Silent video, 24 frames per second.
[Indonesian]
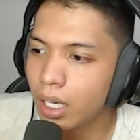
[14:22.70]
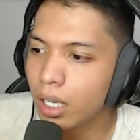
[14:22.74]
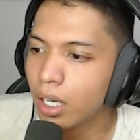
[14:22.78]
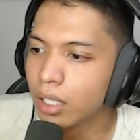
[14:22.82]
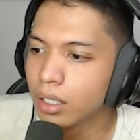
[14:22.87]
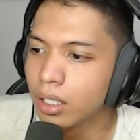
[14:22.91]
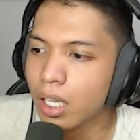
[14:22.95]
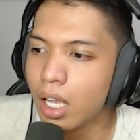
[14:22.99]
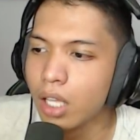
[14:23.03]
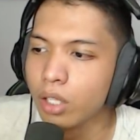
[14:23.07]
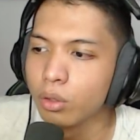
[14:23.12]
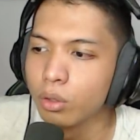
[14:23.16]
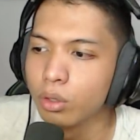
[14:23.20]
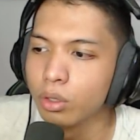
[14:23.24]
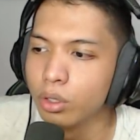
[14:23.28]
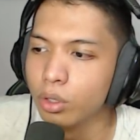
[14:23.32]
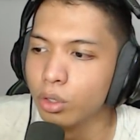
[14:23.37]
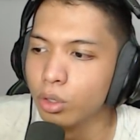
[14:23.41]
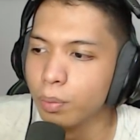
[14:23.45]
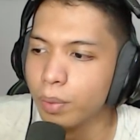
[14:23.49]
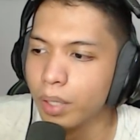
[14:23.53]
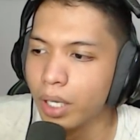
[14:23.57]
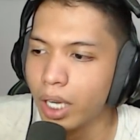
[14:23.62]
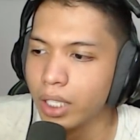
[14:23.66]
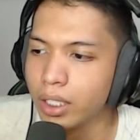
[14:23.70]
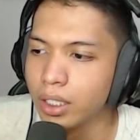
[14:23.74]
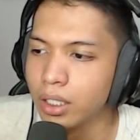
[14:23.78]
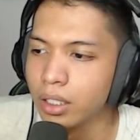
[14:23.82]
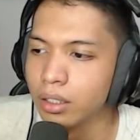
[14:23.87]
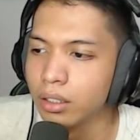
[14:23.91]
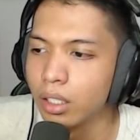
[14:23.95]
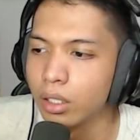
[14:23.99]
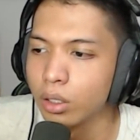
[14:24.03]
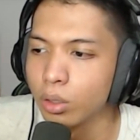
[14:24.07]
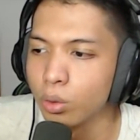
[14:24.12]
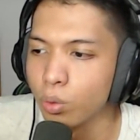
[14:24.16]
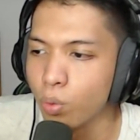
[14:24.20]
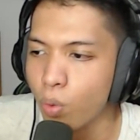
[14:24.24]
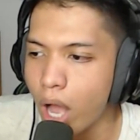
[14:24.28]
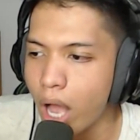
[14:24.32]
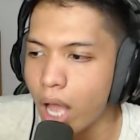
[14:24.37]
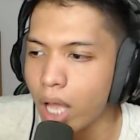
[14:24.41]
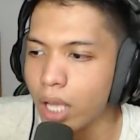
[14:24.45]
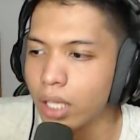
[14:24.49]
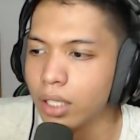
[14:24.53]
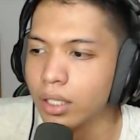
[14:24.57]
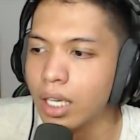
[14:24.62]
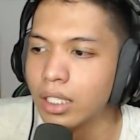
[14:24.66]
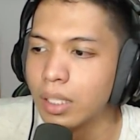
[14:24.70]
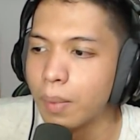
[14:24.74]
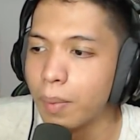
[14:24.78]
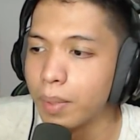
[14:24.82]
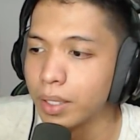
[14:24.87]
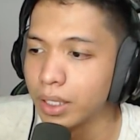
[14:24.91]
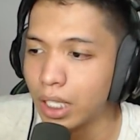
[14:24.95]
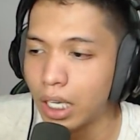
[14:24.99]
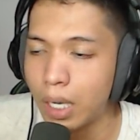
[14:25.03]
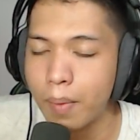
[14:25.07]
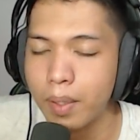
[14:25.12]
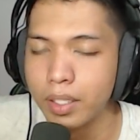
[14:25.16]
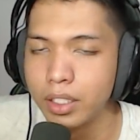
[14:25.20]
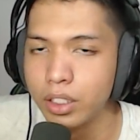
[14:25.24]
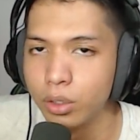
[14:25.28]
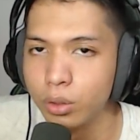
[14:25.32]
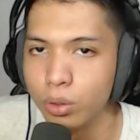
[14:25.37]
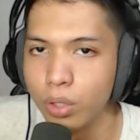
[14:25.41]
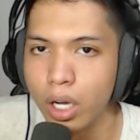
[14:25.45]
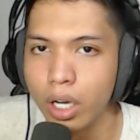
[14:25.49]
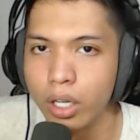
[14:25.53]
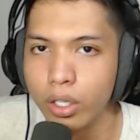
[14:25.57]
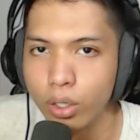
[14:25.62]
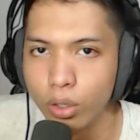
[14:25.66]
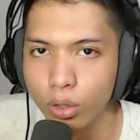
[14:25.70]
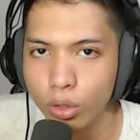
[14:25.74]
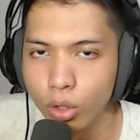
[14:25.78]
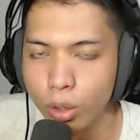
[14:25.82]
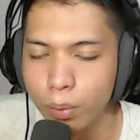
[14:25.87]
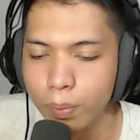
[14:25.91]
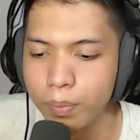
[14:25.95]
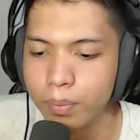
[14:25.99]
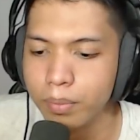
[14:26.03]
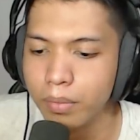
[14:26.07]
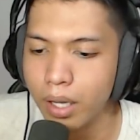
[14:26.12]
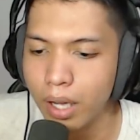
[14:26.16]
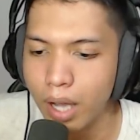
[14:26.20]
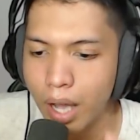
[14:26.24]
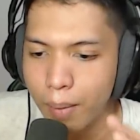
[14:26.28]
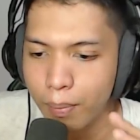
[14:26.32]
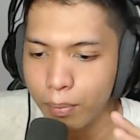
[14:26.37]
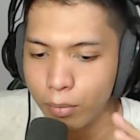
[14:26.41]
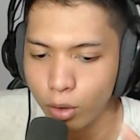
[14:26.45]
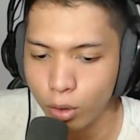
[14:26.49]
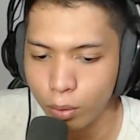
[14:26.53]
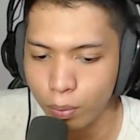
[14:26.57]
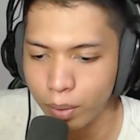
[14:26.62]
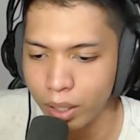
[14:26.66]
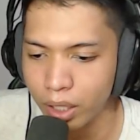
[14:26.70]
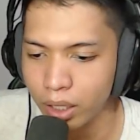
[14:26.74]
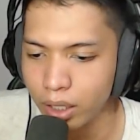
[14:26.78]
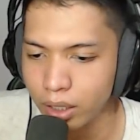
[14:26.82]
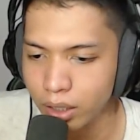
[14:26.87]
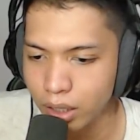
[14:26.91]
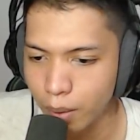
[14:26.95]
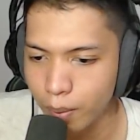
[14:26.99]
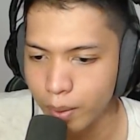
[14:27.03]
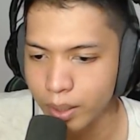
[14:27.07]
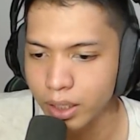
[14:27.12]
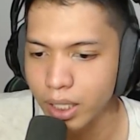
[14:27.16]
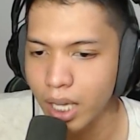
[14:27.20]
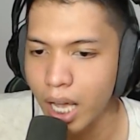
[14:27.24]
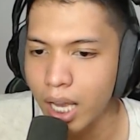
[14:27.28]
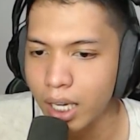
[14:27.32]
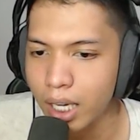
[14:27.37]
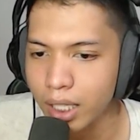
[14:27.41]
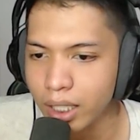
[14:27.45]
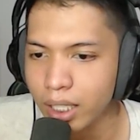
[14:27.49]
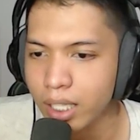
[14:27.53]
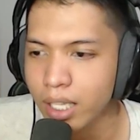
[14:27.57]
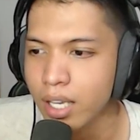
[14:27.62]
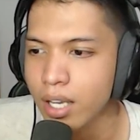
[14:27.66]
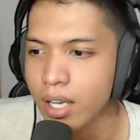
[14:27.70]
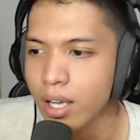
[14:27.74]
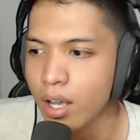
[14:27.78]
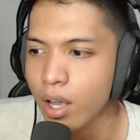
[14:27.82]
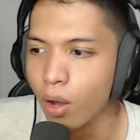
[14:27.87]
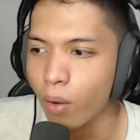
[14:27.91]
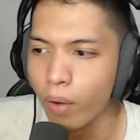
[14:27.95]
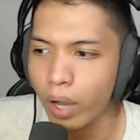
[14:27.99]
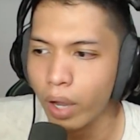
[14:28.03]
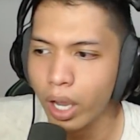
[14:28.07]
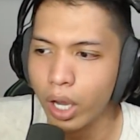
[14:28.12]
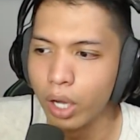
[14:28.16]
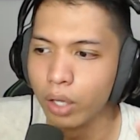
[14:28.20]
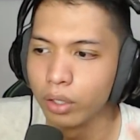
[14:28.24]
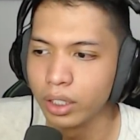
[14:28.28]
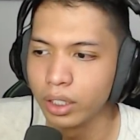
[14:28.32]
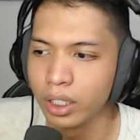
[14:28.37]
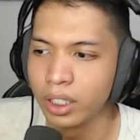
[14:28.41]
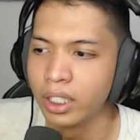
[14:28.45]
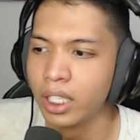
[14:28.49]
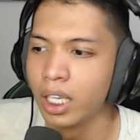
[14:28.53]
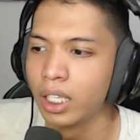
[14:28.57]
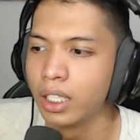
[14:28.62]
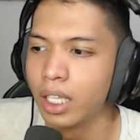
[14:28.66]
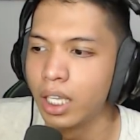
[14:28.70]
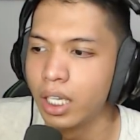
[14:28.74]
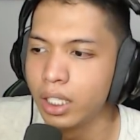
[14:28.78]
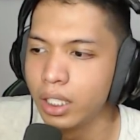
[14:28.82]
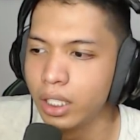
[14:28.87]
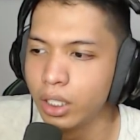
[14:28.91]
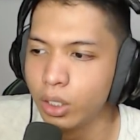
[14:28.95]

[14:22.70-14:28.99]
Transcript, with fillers: adalah salah satu youtuber legend tertua dan sampai sekarang masih juga nge-youtube nggak belum berhenti sama sekali mengikuti ngikutin dia dari